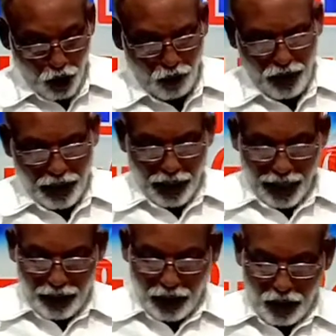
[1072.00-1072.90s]
யோவான்
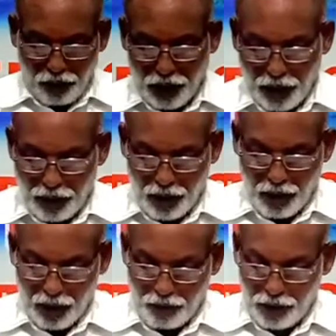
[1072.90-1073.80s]
ஐந்து இருபத்தைந்து
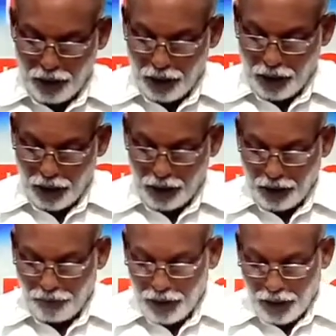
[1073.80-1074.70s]
இருபத்தி ஏழில்
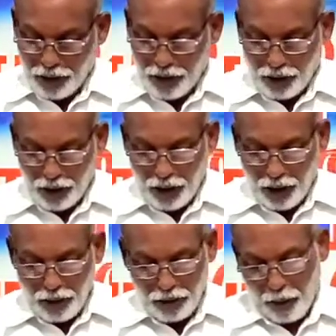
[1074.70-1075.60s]
இந்த வித்தியாசத்தை
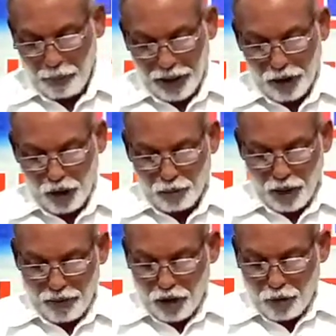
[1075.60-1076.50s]
நாம் பார்க்கிறோம்
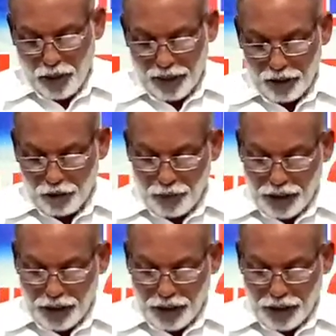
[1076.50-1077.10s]
தேவகுமார் என்றும்